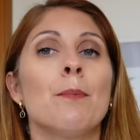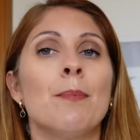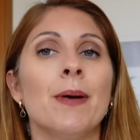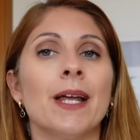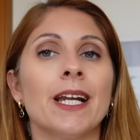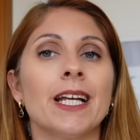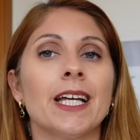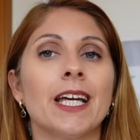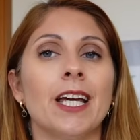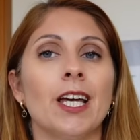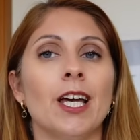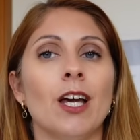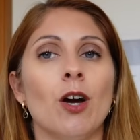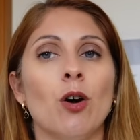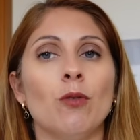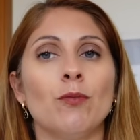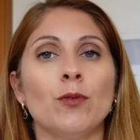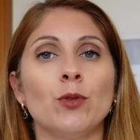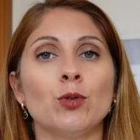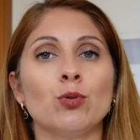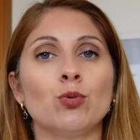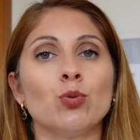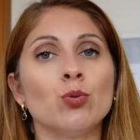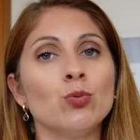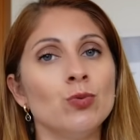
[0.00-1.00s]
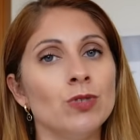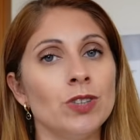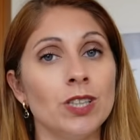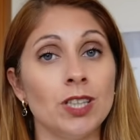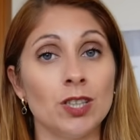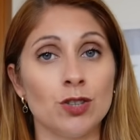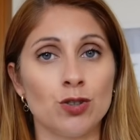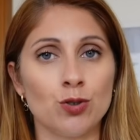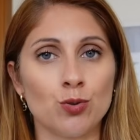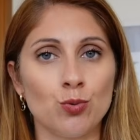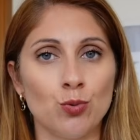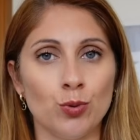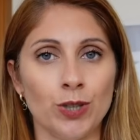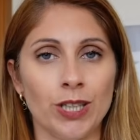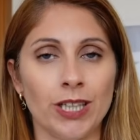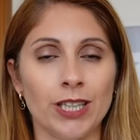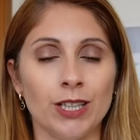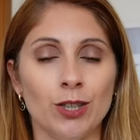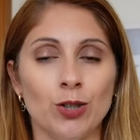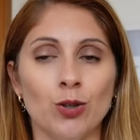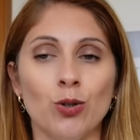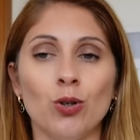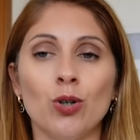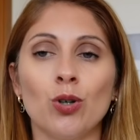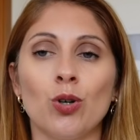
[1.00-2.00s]
perché ho avuto un
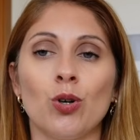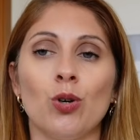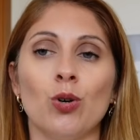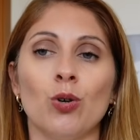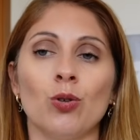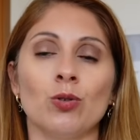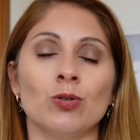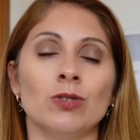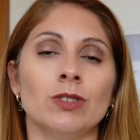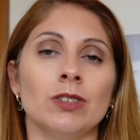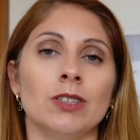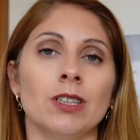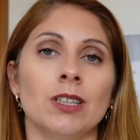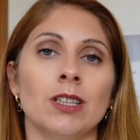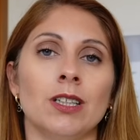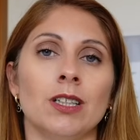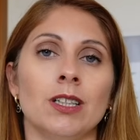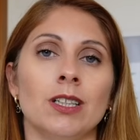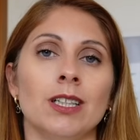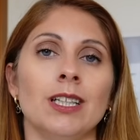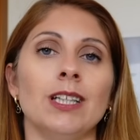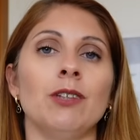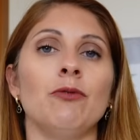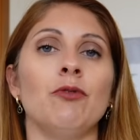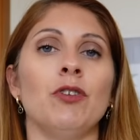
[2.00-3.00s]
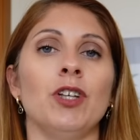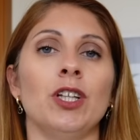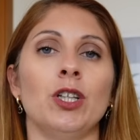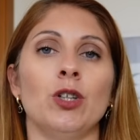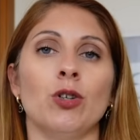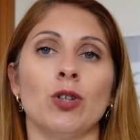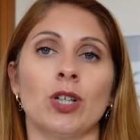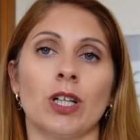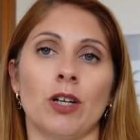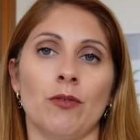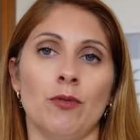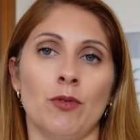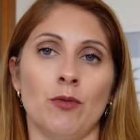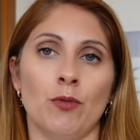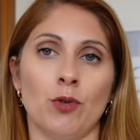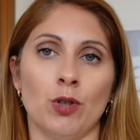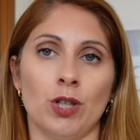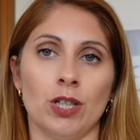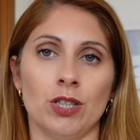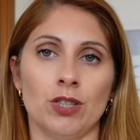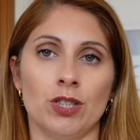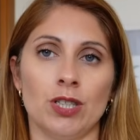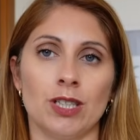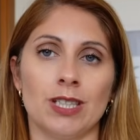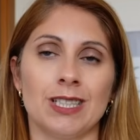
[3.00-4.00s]
disguido con eh, i video che avevo
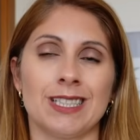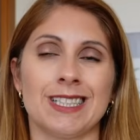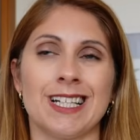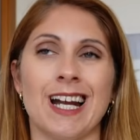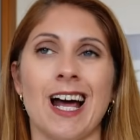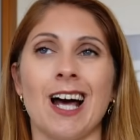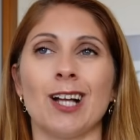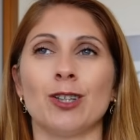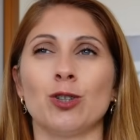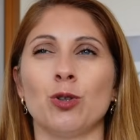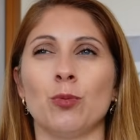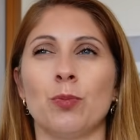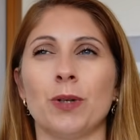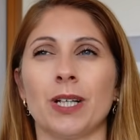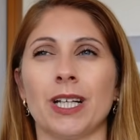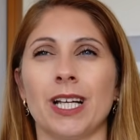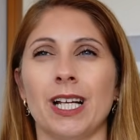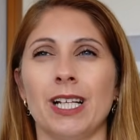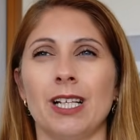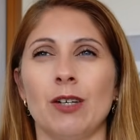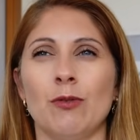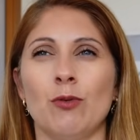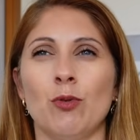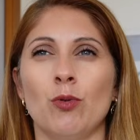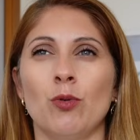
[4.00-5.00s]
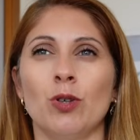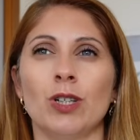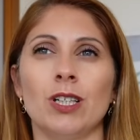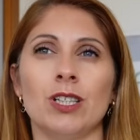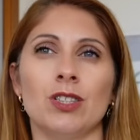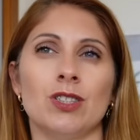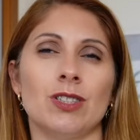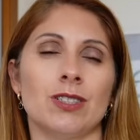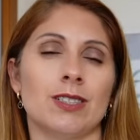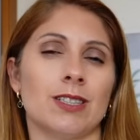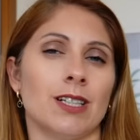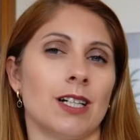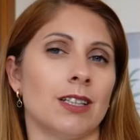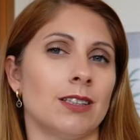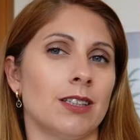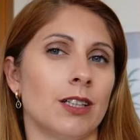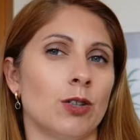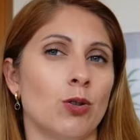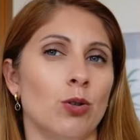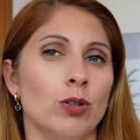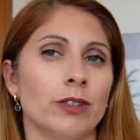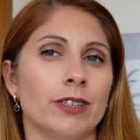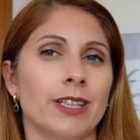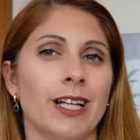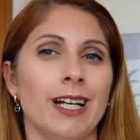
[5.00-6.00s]
registrato perché li avevo registrati
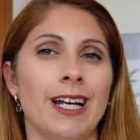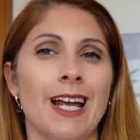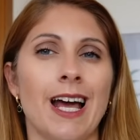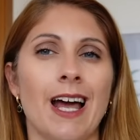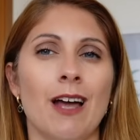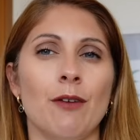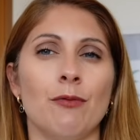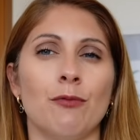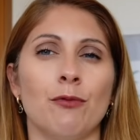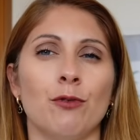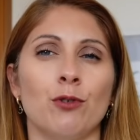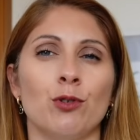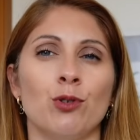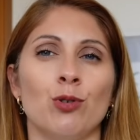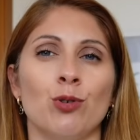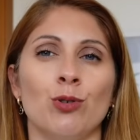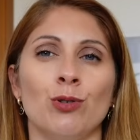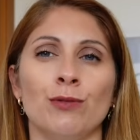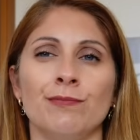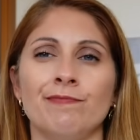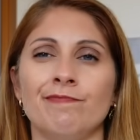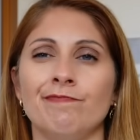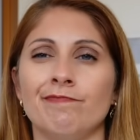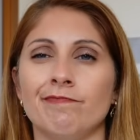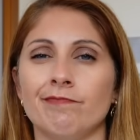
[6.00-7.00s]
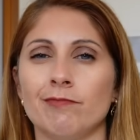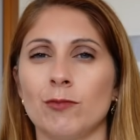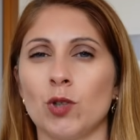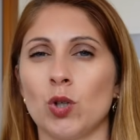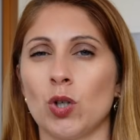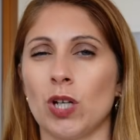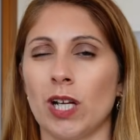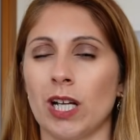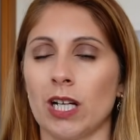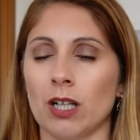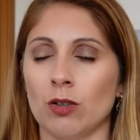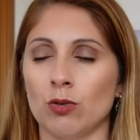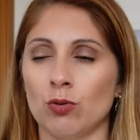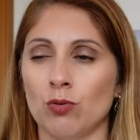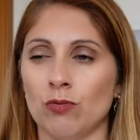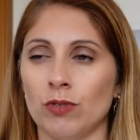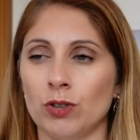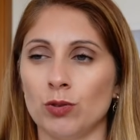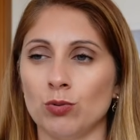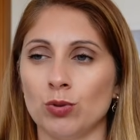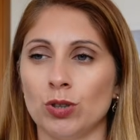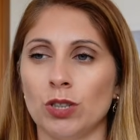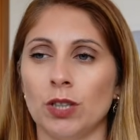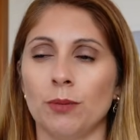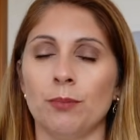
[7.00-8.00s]
col telefono, non erano
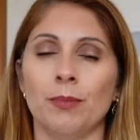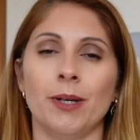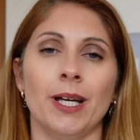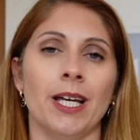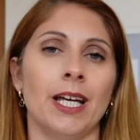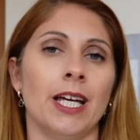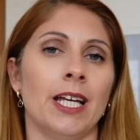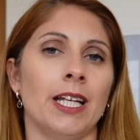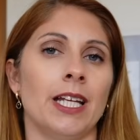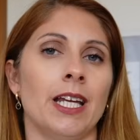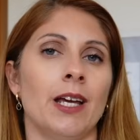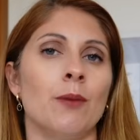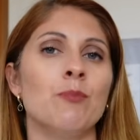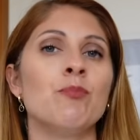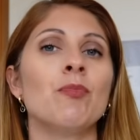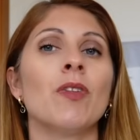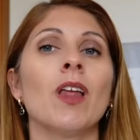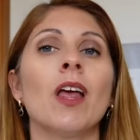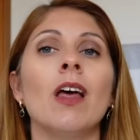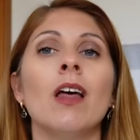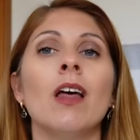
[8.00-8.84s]
venuti bene,